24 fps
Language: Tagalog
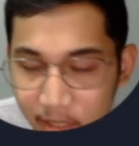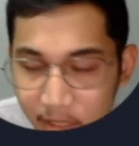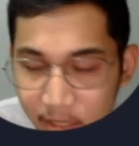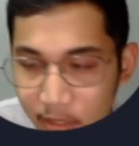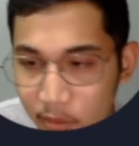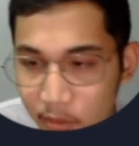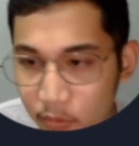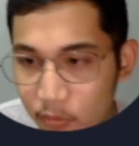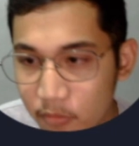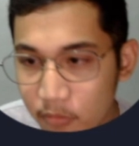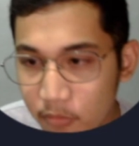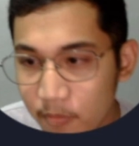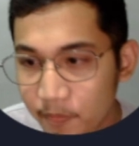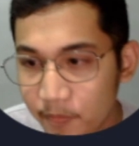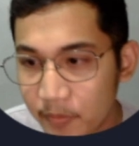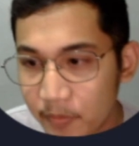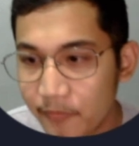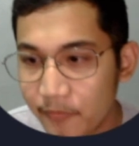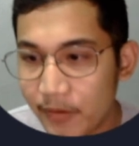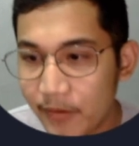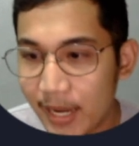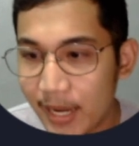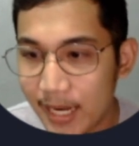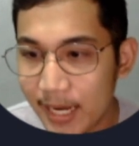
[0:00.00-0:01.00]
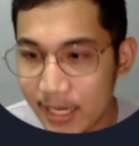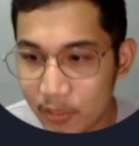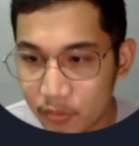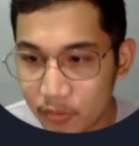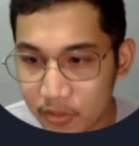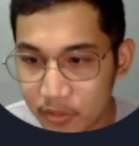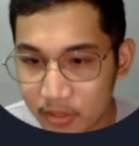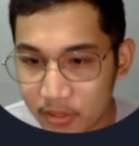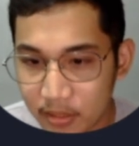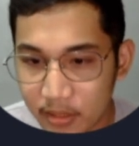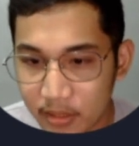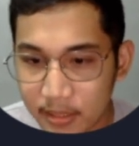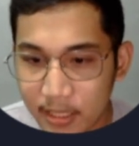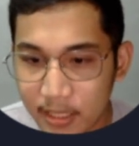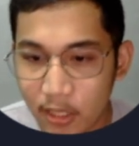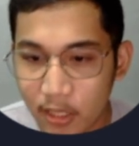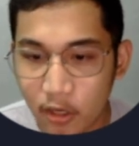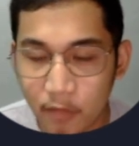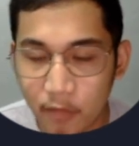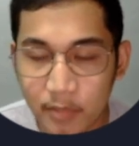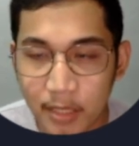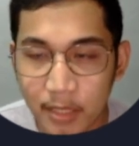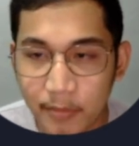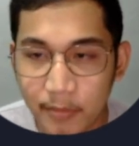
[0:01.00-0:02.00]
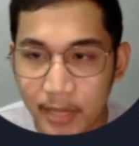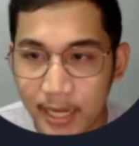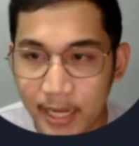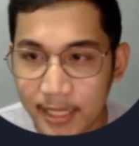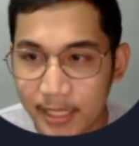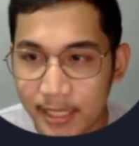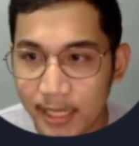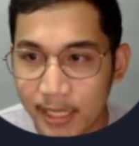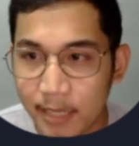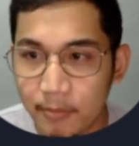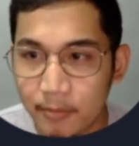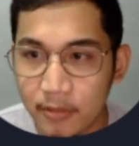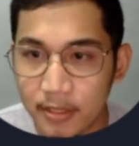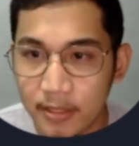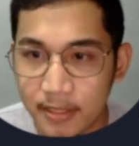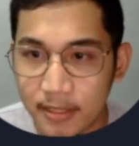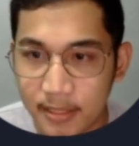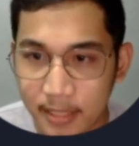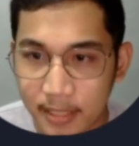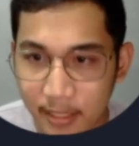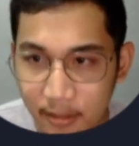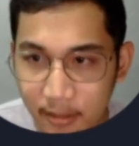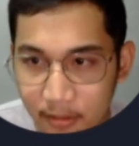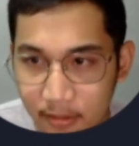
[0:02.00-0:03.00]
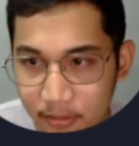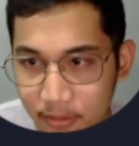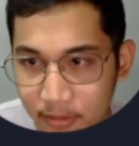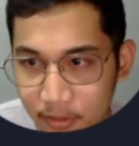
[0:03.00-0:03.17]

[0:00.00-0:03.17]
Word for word: yung values sa loob ng mga iterables na yon.